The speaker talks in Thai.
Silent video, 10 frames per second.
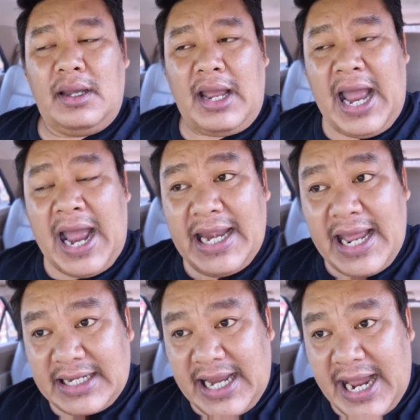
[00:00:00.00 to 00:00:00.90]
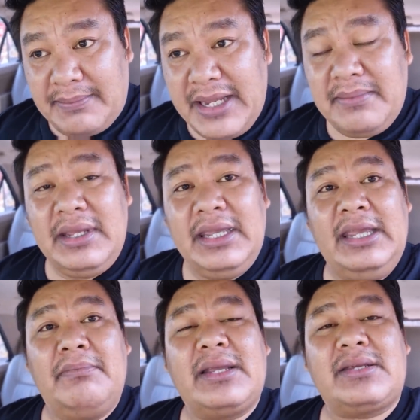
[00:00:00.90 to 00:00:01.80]
หาหลักฐานไม่มี
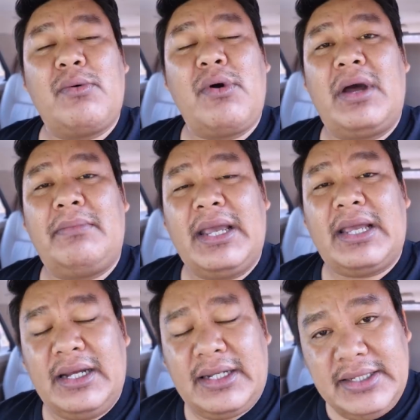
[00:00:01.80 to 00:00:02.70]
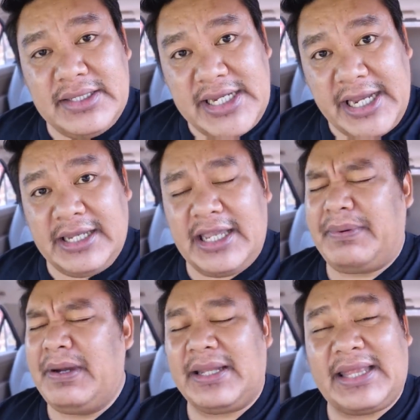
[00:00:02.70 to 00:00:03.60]
ไม่ใช่ว่ามัน ไม่ เกิดขึ้น จริง อย่า
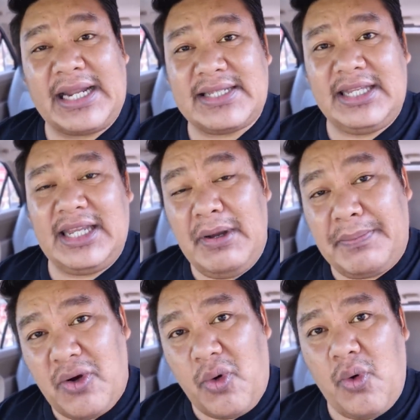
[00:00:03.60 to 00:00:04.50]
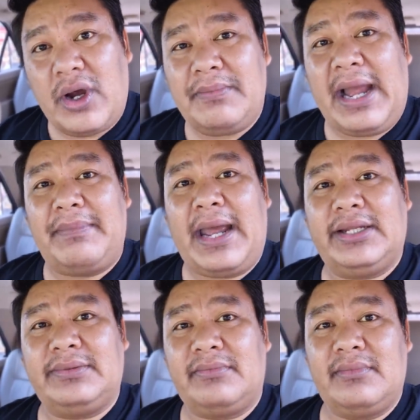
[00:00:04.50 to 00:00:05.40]
เพิ่งไป ตัดสิน อย่าเพิ่งไปขู่กันแบบนั้น
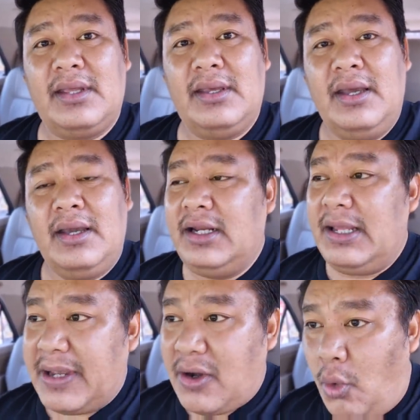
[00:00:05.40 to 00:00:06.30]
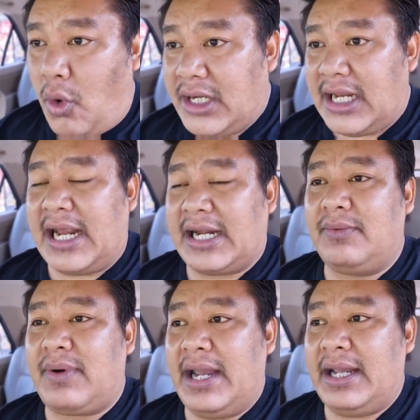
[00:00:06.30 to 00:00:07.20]
คือที่ไปขู่กันถึงขนาดที่
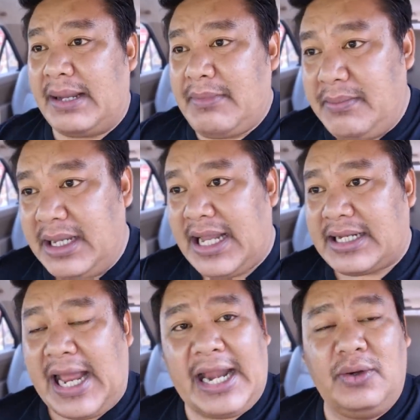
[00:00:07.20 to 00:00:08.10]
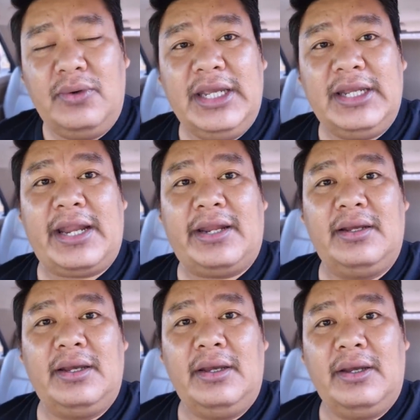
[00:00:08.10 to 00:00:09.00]
ว่าเอ้ยถ้าไม่มีหลักฐานนู่นนี่นั่น
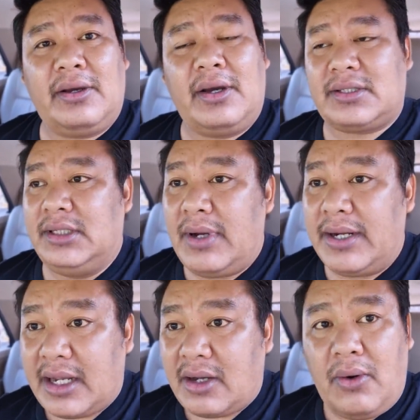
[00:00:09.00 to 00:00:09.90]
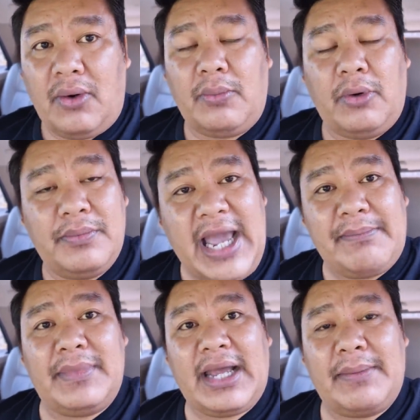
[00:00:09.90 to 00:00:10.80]
ก็ถือว่าเด็กโกหก ผม
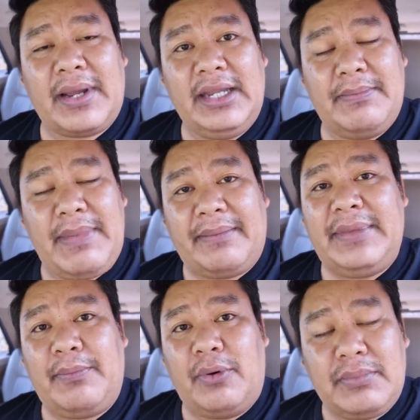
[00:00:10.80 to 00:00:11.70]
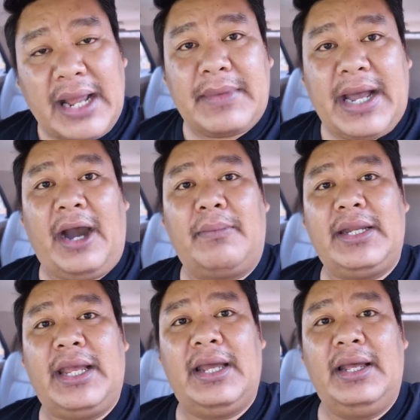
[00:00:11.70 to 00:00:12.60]
ย้ำนะครับ คดีแบบนี้ผมทำข่าวมาเนี่ย